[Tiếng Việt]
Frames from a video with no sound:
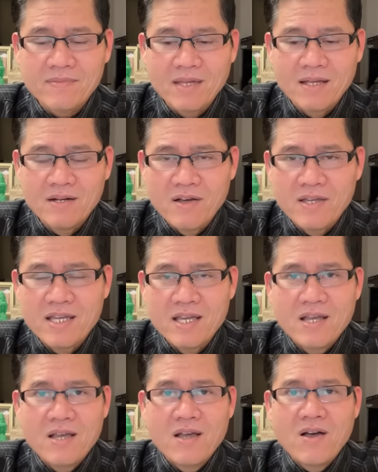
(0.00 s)
Rồi,
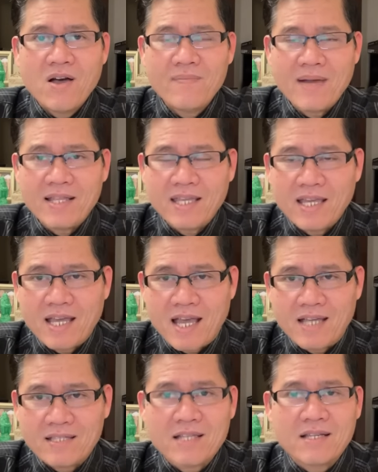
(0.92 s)
hôm nay thì
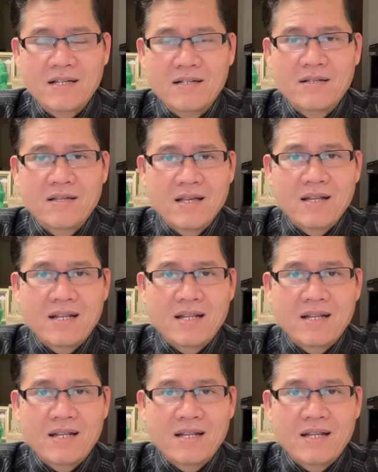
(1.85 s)
à, thật sự